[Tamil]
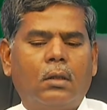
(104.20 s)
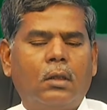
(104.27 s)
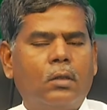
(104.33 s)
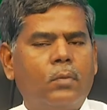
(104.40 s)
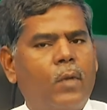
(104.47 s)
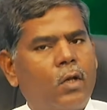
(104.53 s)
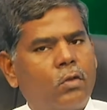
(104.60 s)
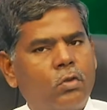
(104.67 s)
இது
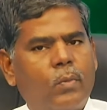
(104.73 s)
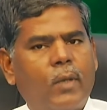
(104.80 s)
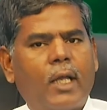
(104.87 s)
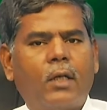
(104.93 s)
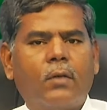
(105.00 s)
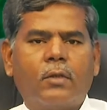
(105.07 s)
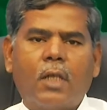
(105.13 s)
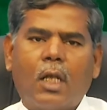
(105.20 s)

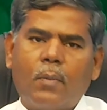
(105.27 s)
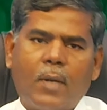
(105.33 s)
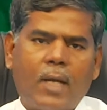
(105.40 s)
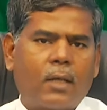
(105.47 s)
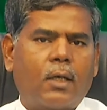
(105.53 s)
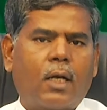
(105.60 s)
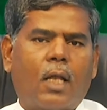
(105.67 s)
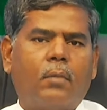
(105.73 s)
மருத்துவமனைக்கு வந்தால்
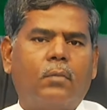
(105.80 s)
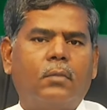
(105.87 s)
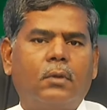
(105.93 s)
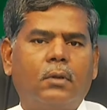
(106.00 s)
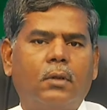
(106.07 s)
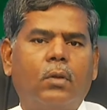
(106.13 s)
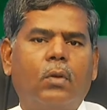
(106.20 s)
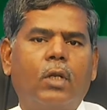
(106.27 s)
பார்க்கலாம்
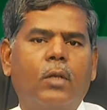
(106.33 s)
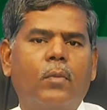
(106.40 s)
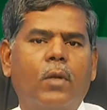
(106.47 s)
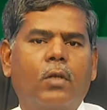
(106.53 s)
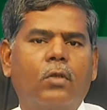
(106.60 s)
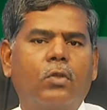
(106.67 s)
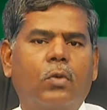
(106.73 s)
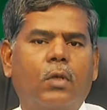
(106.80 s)
எங்களுடைய
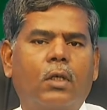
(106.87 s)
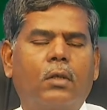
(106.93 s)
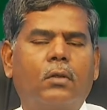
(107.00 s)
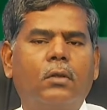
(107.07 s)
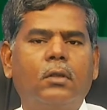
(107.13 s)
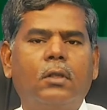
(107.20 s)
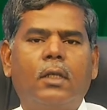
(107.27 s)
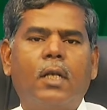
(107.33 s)
மருத்துவர்கள்
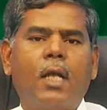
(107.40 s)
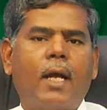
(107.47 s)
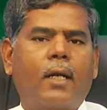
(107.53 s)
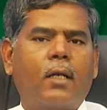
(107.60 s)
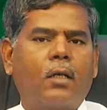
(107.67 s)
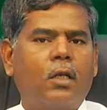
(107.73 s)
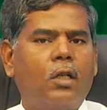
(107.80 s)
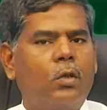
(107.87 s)
வந்து எல்லா
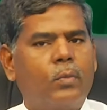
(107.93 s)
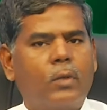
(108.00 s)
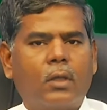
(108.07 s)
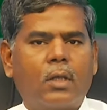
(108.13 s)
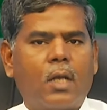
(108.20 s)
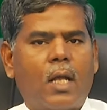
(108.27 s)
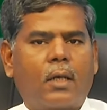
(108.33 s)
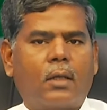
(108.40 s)
இடங்களிலும்
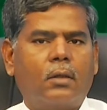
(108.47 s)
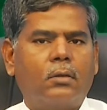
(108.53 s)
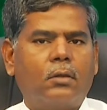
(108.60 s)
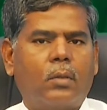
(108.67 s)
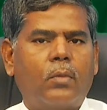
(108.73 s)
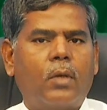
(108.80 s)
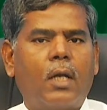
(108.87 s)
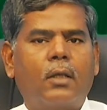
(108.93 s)
இருக்கிறார்கள்
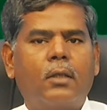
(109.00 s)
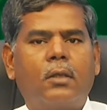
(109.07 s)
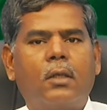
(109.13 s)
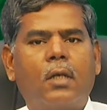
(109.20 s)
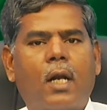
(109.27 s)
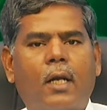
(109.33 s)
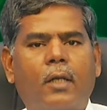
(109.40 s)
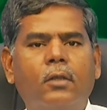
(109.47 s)

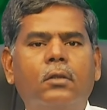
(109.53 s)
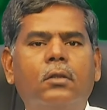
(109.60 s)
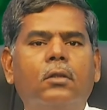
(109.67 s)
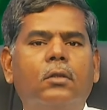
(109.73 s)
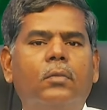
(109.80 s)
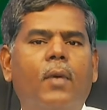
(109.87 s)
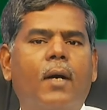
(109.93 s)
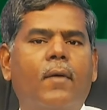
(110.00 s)
தமிழகத்தின்
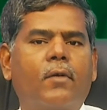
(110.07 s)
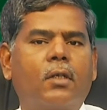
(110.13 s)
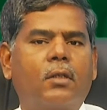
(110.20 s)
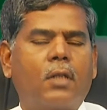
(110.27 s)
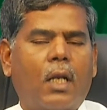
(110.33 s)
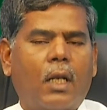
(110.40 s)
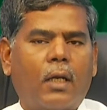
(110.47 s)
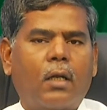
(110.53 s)
அனைத்து மாவட்ட
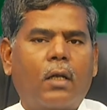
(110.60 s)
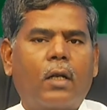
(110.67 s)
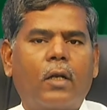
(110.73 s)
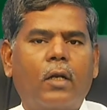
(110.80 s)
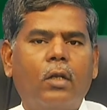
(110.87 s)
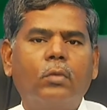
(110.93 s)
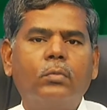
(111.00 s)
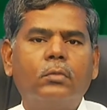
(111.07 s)

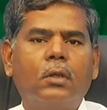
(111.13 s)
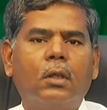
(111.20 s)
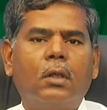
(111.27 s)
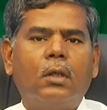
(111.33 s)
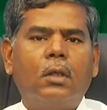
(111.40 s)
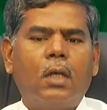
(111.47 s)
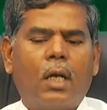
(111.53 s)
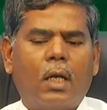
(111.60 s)
தலைநகரங்களிலும்
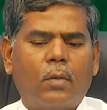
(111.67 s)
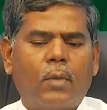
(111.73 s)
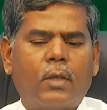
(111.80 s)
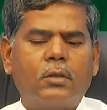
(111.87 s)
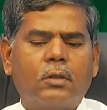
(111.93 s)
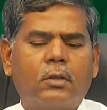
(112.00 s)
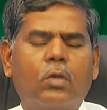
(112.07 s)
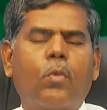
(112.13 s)
அல்மா
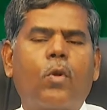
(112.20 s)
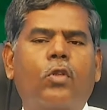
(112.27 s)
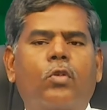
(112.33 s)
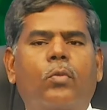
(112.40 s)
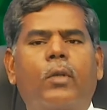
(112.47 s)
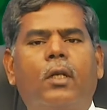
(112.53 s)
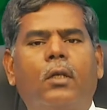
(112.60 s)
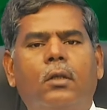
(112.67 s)
சித்த
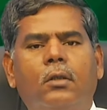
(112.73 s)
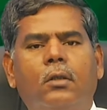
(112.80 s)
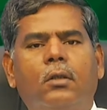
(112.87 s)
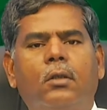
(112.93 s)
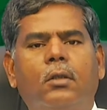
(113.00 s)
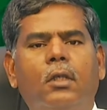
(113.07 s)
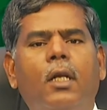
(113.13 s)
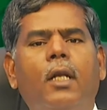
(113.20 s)
மருத்துவமனையில் இருக்குது
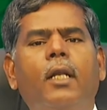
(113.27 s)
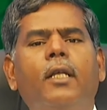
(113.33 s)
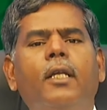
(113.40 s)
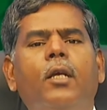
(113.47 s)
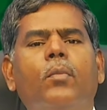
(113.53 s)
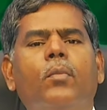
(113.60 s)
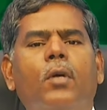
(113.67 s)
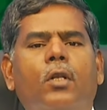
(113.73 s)
எளிய
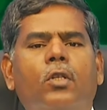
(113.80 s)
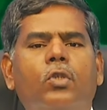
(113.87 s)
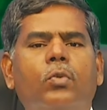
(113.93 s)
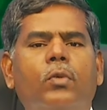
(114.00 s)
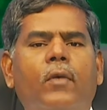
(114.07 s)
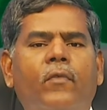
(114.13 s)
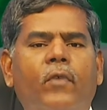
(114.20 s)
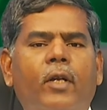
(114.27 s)

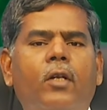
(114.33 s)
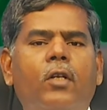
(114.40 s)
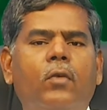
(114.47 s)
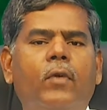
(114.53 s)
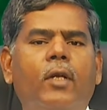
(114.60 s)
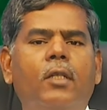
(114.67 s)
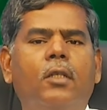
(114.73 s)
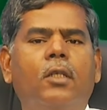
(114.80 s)
மருத்துவ வீட்டு
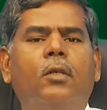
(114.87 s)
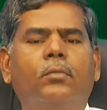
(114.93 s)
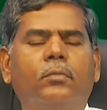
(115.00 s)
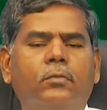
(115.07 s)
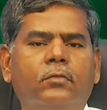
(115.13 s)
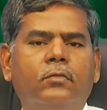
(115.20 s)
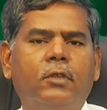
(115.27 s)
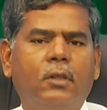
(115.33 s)
வைத்தியம்
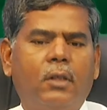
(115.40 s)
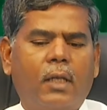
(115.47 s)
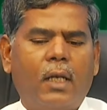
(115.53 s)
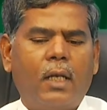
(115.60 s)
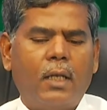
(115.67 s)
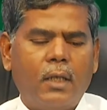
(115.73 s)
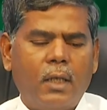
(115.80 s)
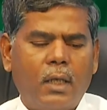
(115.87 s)

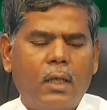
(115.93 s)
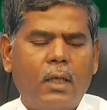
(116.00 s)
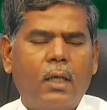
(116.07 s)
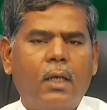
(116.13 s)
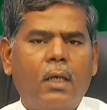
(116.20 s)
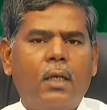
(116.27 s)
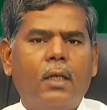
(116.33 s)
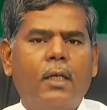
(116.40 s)
வீட்டிலேயே
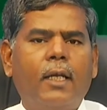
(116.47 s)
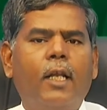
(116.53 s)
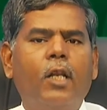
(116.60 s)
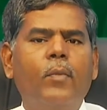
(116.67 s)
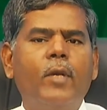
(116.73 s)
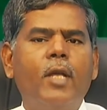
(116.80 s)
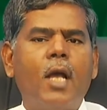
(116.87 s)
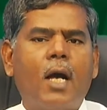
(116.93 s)

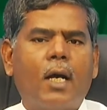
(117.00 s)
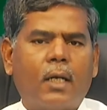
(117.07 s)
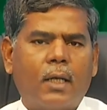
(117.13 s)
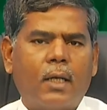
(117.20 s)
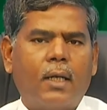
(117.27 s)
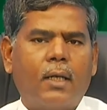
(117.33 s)
எளிமையாக